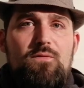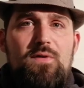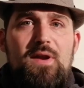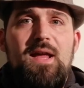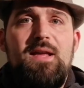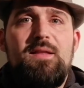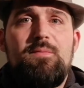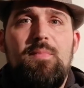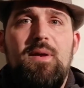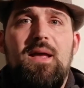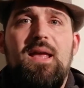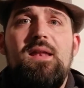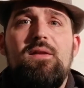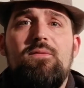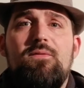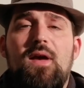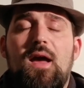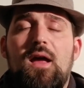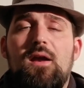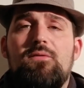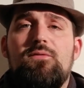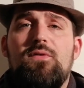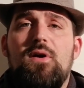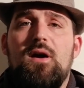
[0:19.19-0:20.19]
Vielleicht beginnen
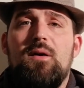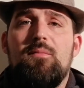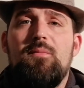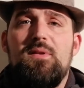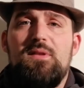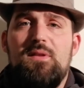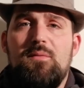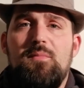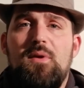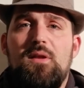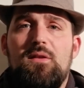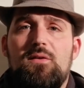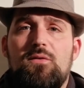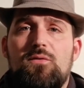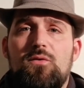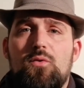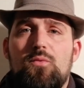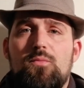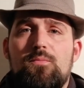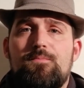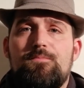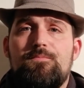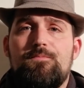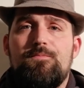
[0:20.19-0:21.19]
wir einfach mit dem
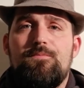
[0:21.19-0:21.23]
Interview.